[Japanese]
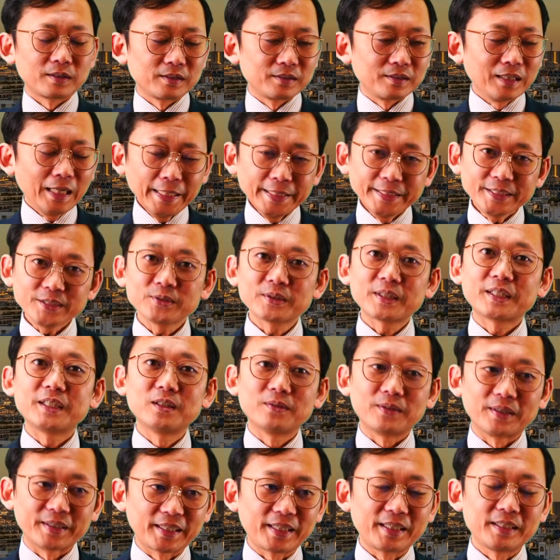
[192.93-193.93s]
ライトな
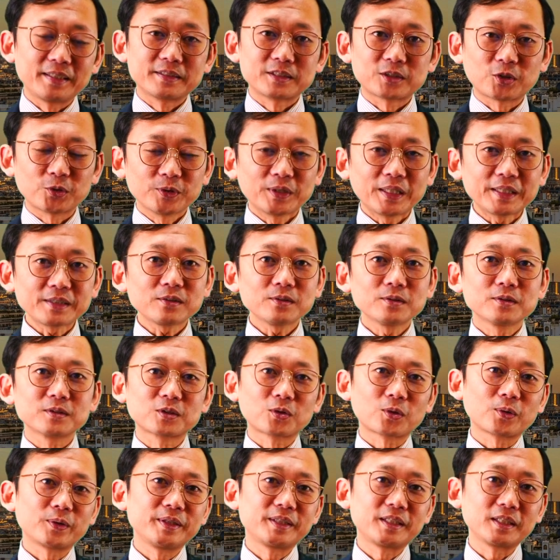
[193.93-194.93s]
色はね、その後の
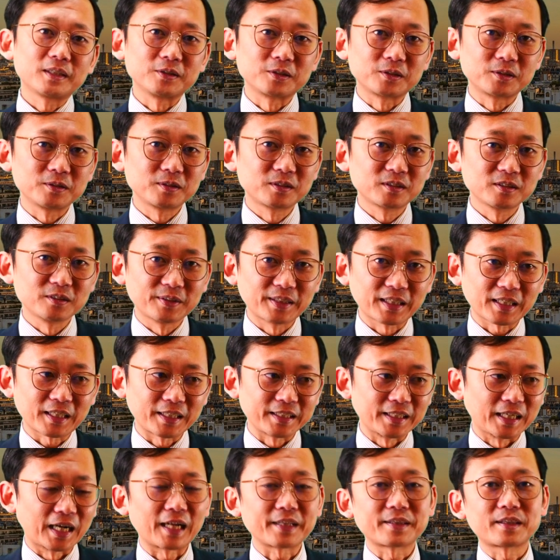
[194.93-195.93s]
揃えていくスーツの中
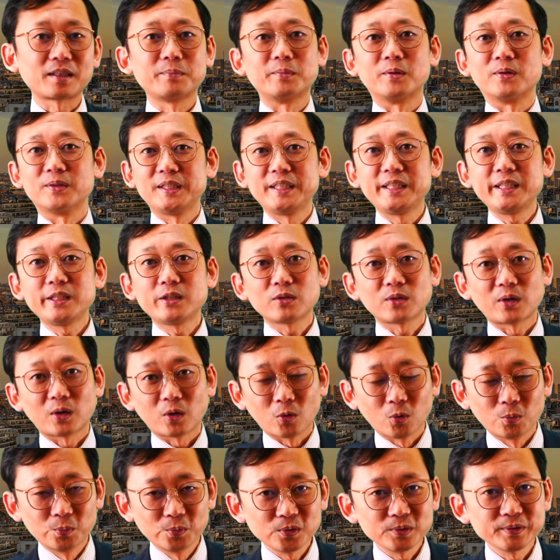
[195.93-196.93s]
にあってもいいと
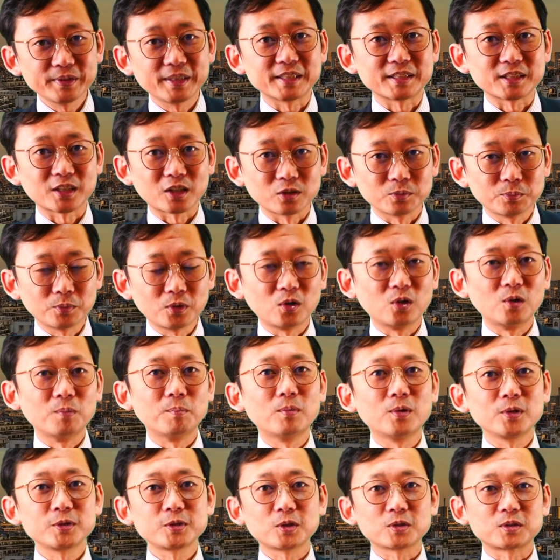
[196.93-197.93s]
は思うんですけども、
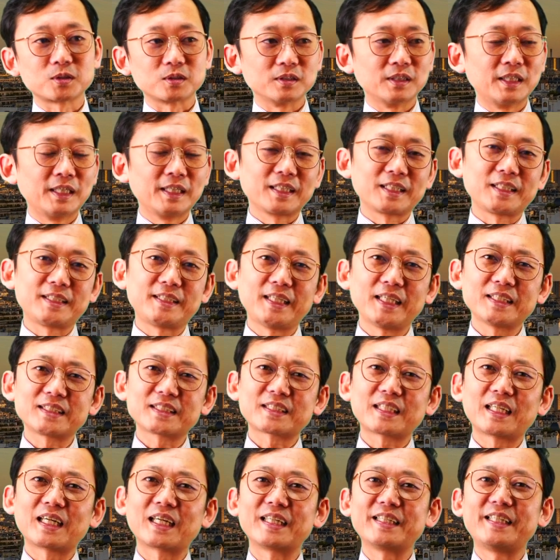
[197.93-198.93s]
もう一つ季節
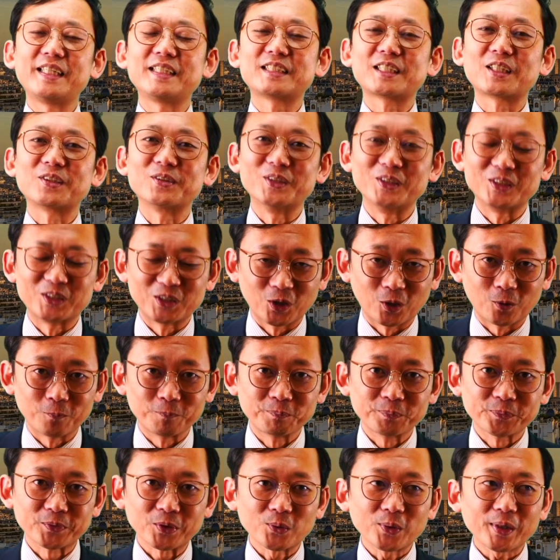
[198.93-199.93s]
感が出ちゃうんですよ。
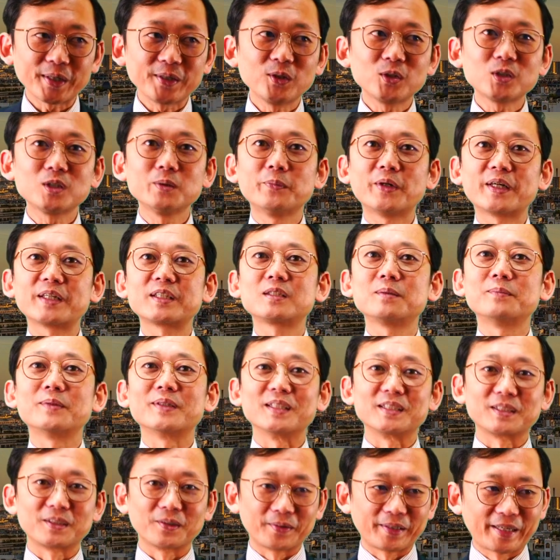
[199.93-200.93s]
これは良くも悪くも
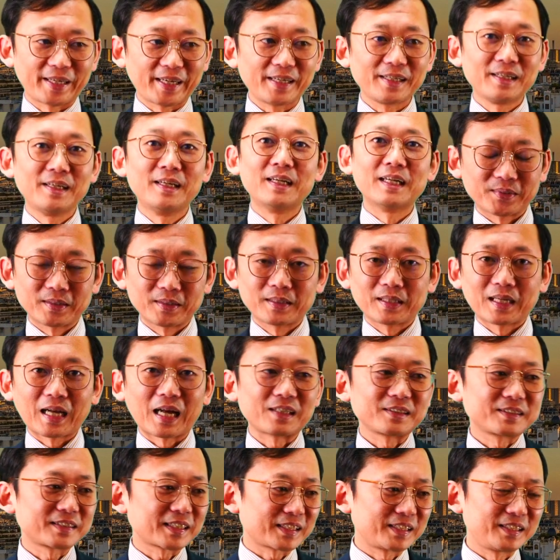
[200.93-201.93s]
ですよね。
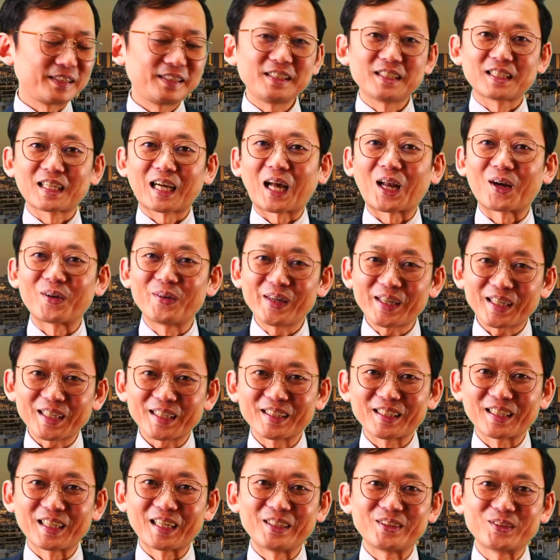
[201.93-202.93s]
春先に軽やか
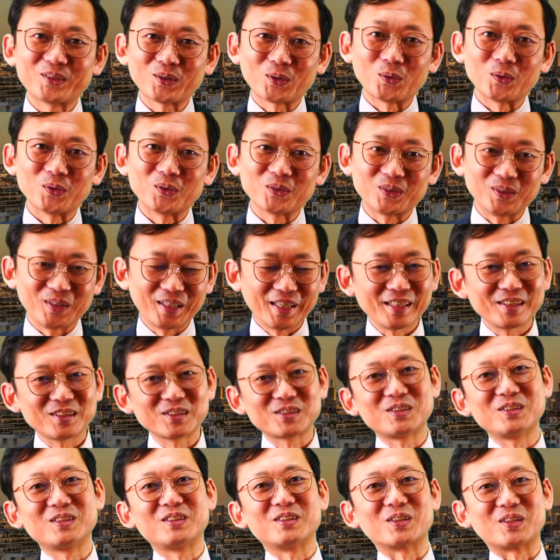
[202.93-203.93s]
なライト、グレーの
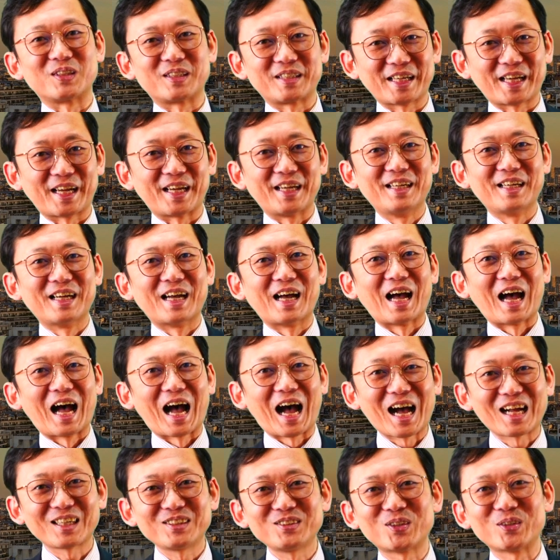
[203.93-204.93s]
スーツを着て、
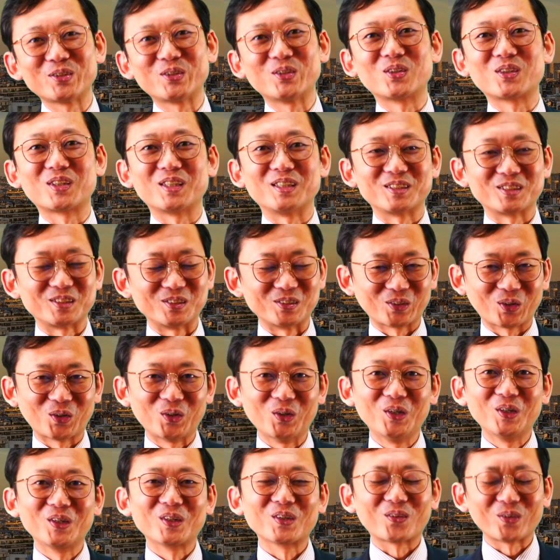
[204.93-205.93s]
春を表現すると。
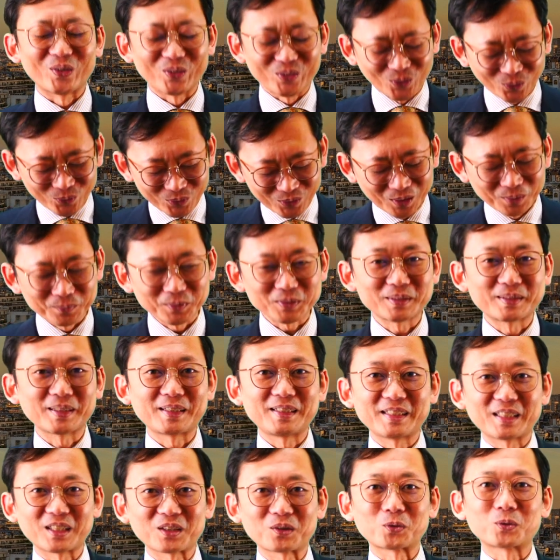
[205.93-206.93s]
これとっても素
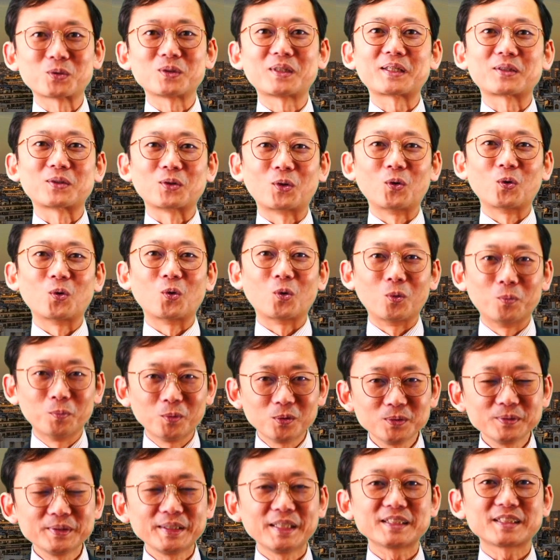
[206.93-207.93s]
敵なことだと
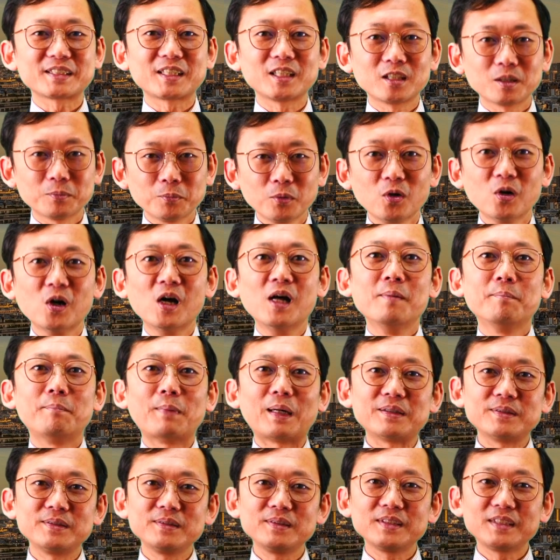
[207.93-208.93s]
思うんですけども、真
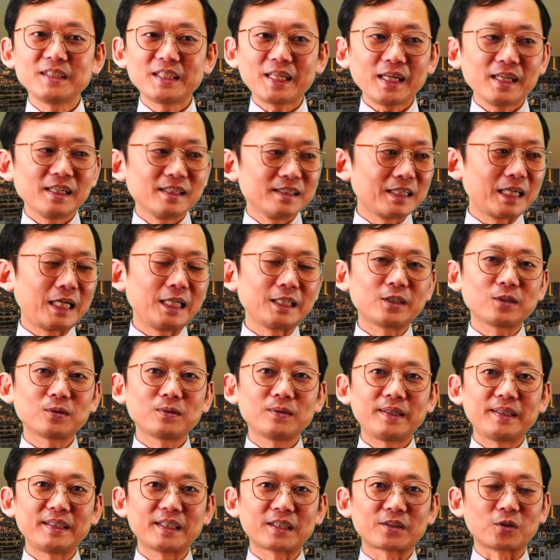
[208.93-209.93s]
冬にね、
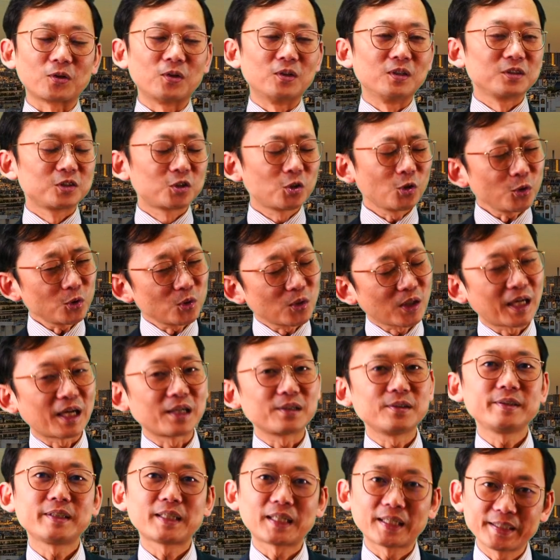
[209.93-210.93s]
ライトグレーだとちょっと
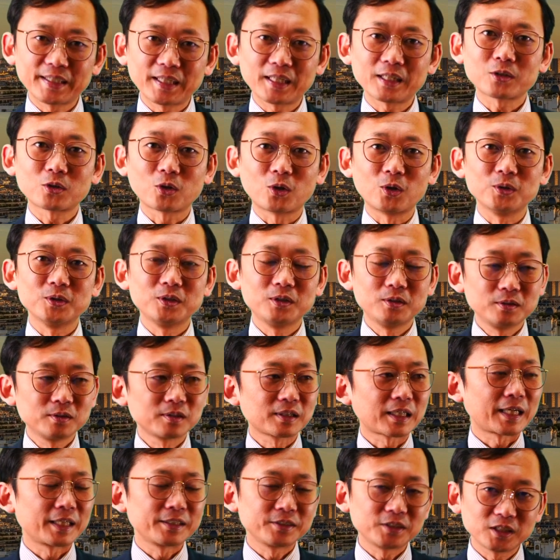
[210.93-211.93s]
軽いかなという
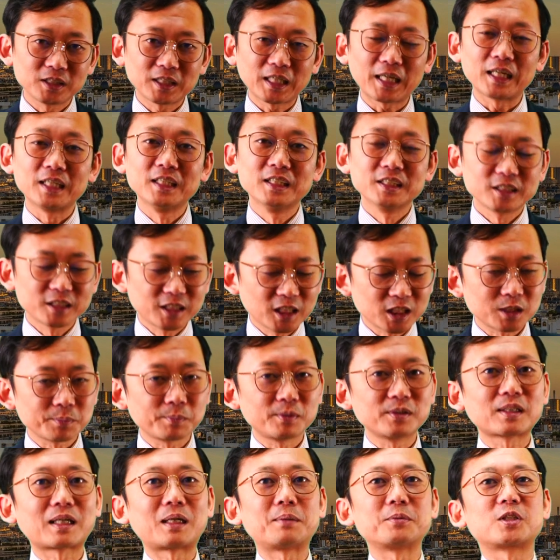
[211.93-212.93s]
感じがしてし
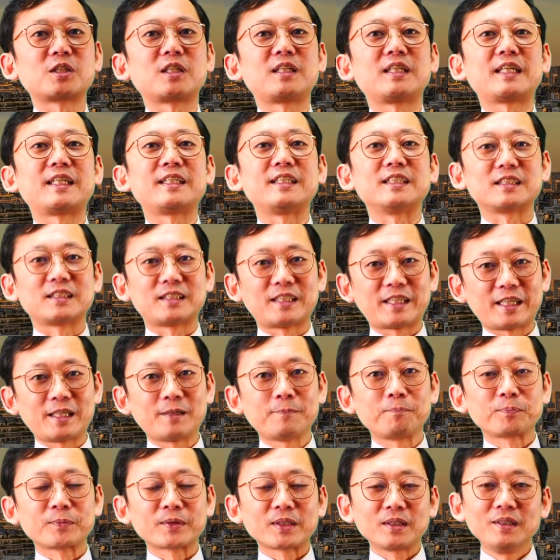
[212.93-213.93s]
まうかもしれないんですね。
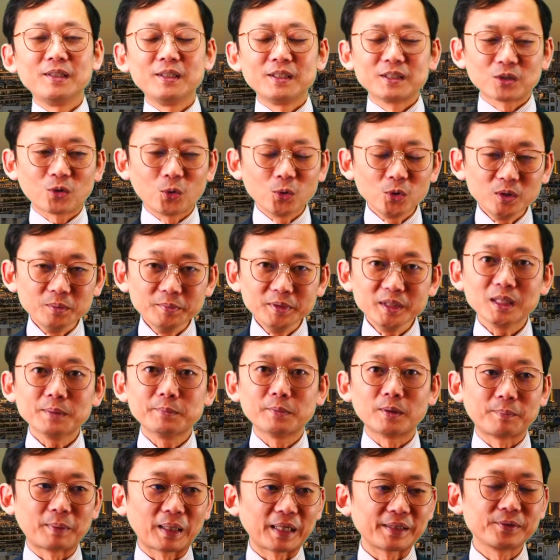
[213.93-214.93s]
こういう意味で
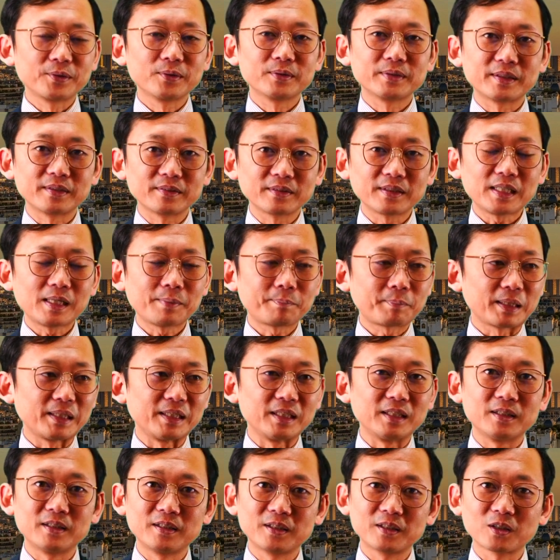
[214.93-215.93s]
も万能なのがやっぱ
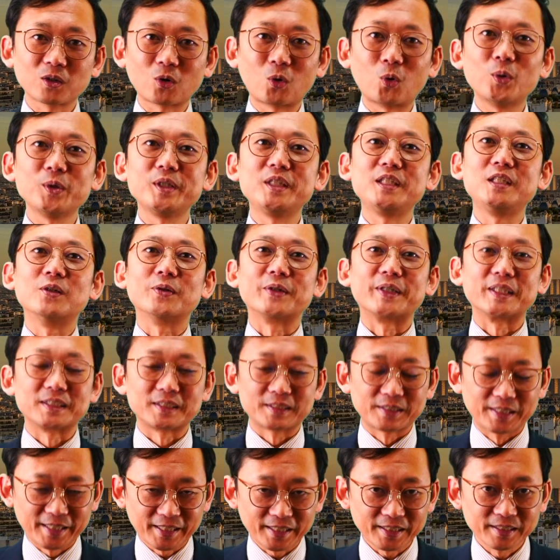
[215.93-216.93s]
り濃い色で
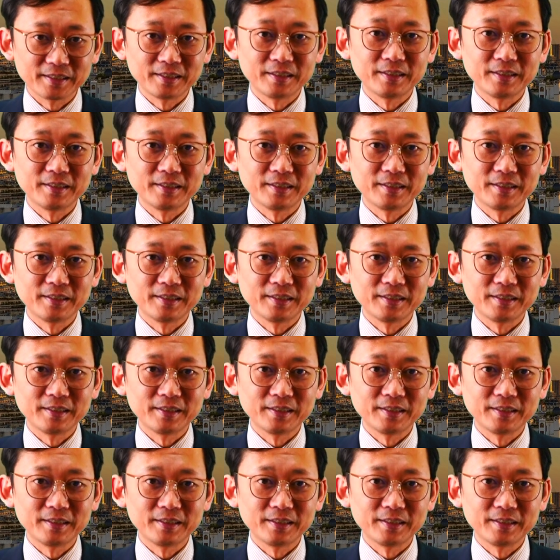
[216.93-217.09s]
すね。